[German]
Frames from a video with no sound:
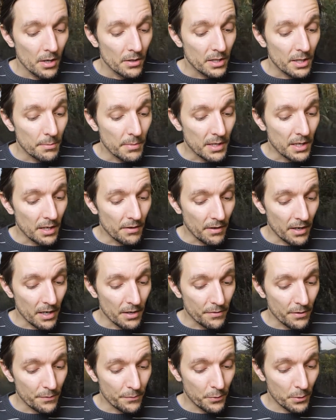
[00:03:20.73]
Die mittlerweile
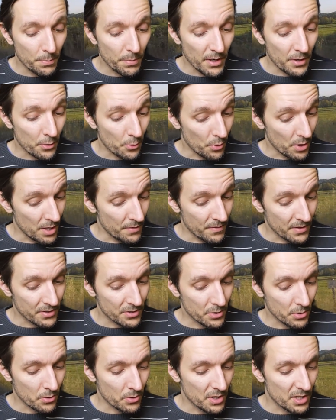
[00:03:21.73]
verfügbare neue
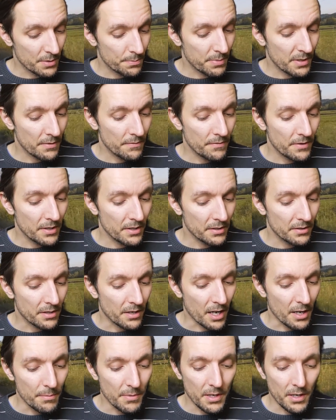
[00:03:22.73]
Version des BMW
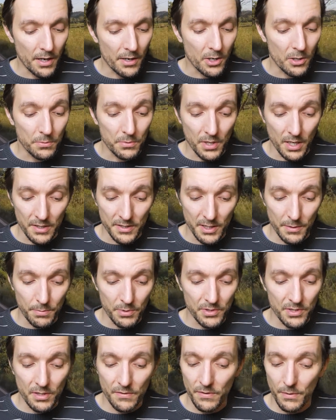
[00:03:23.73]
i3 mit einer um
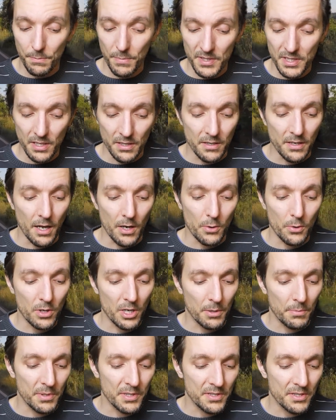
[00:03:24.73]
30% verbesserten
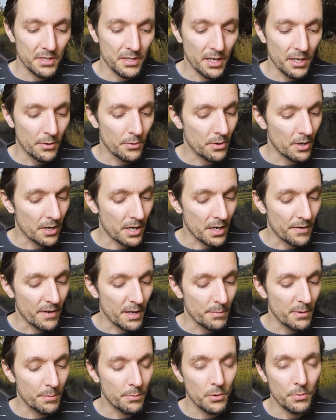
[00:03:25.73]
Akkukapazität und einer
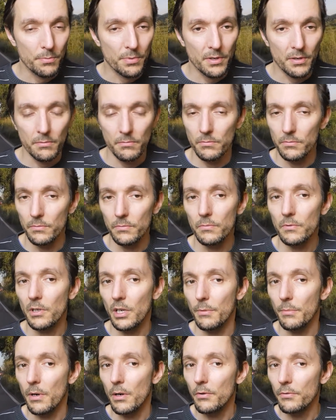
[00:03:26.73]
Wärmepumpe,
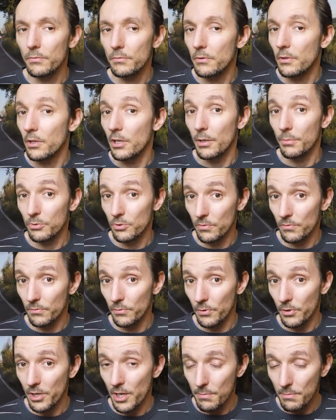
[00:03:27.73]
Klammer auf, die gab es schon
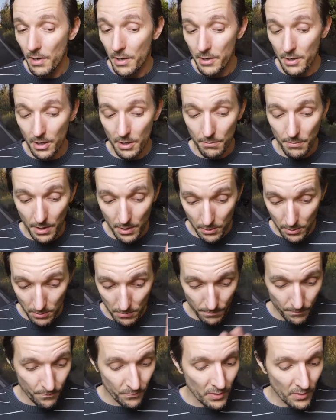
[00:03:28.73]
vorher, meine Anmerkung,